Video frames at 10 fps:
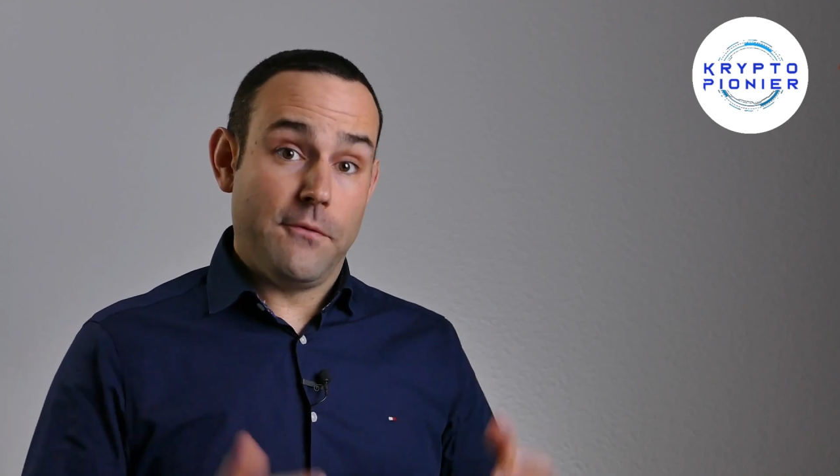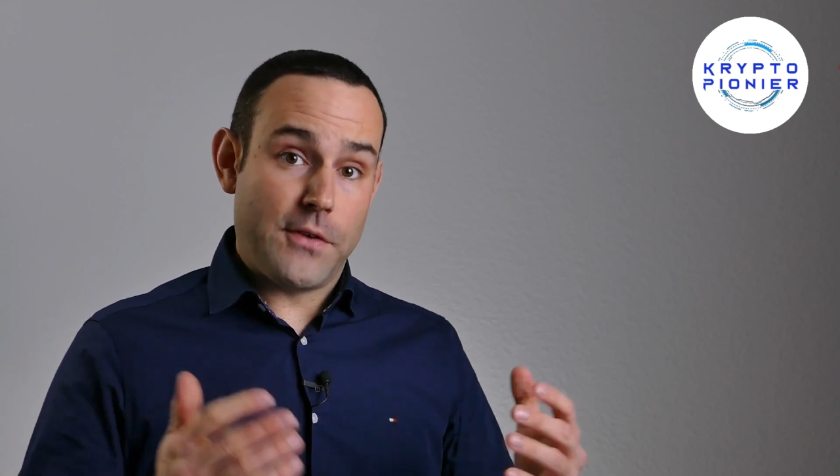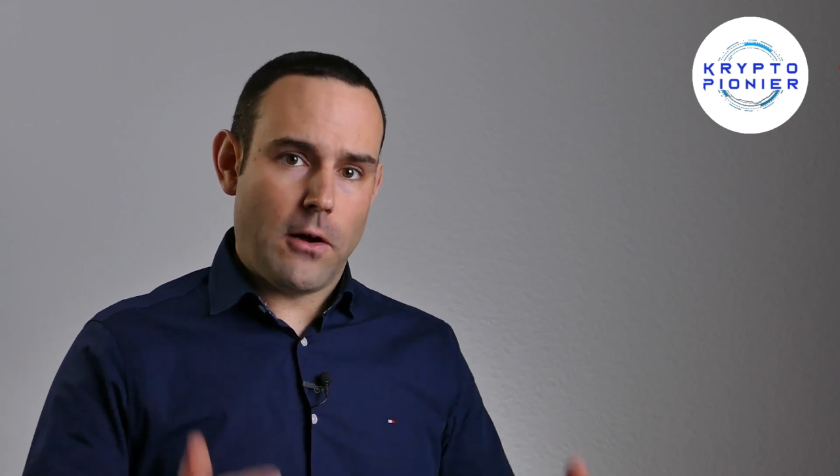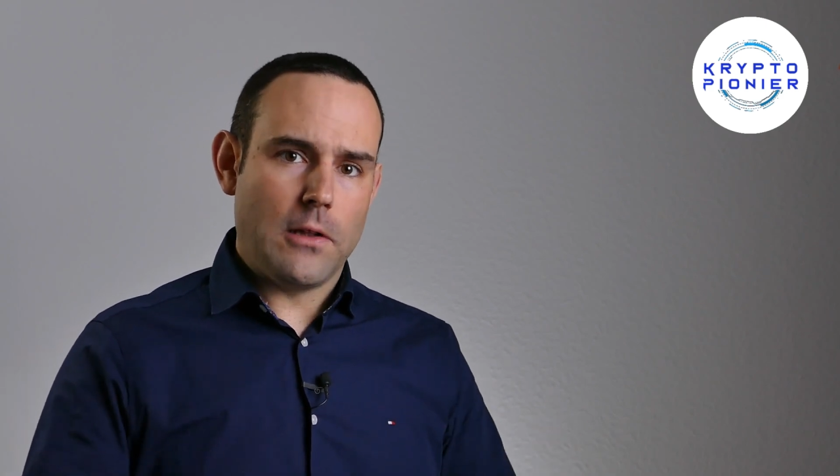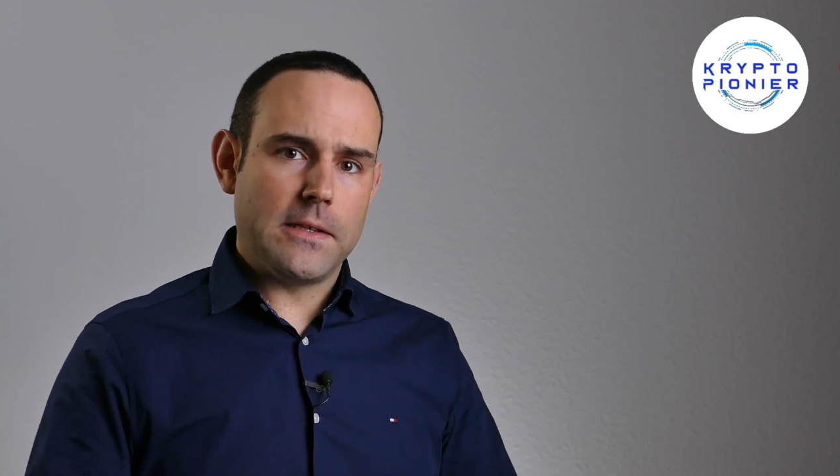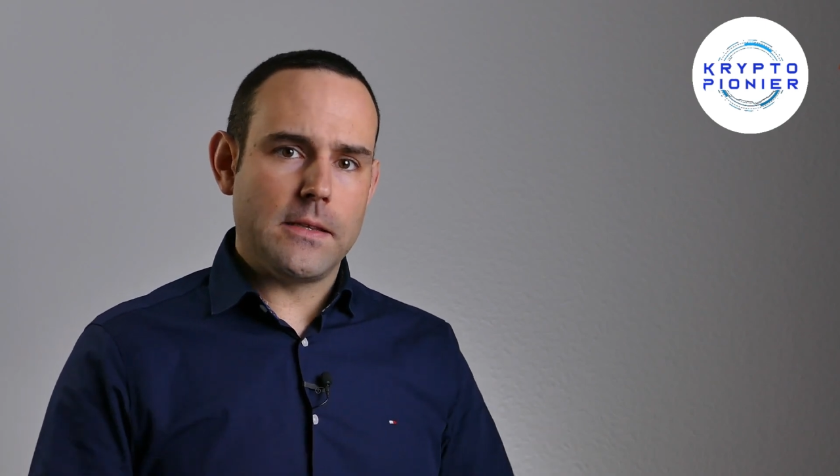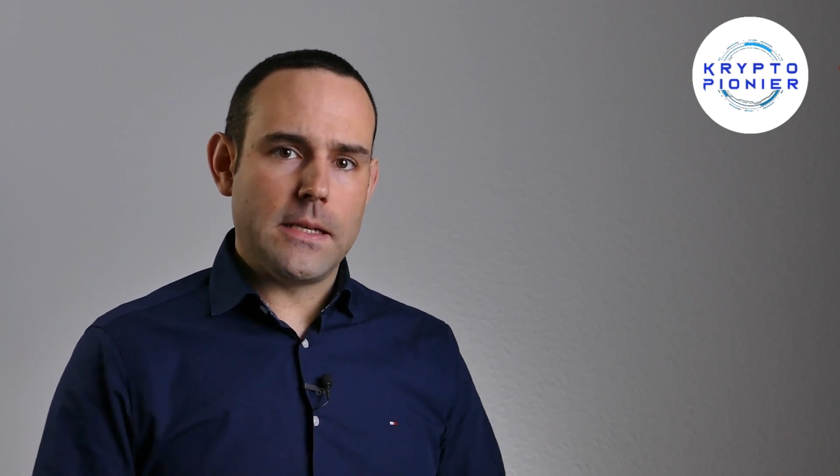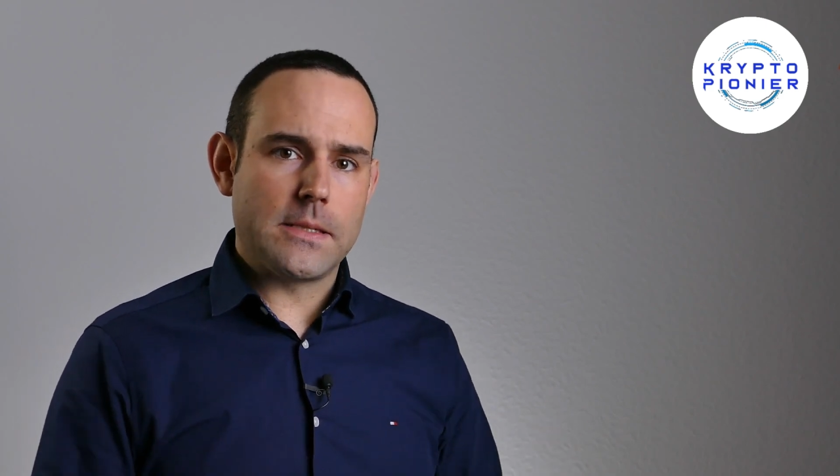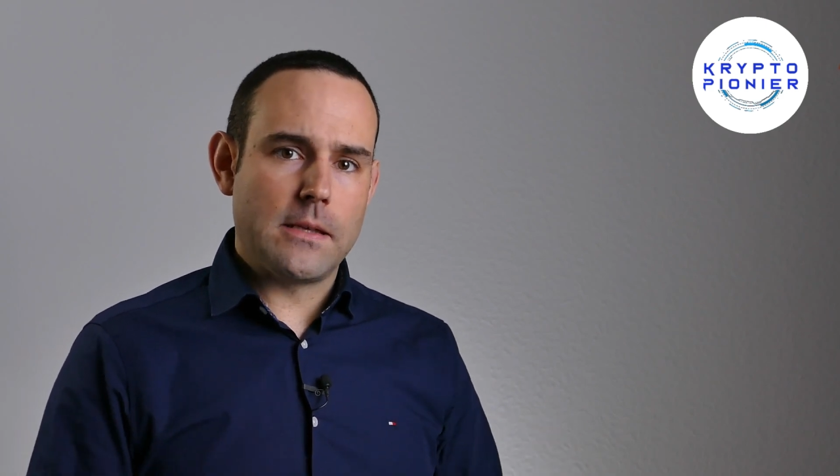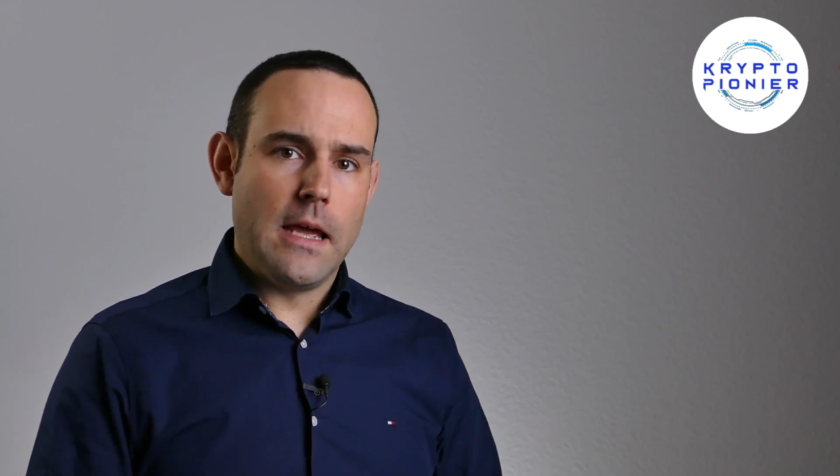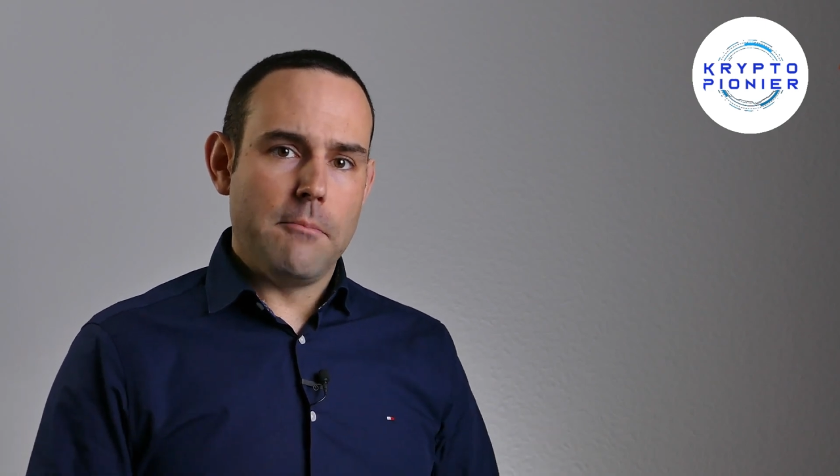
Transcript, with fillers: veraltet ist,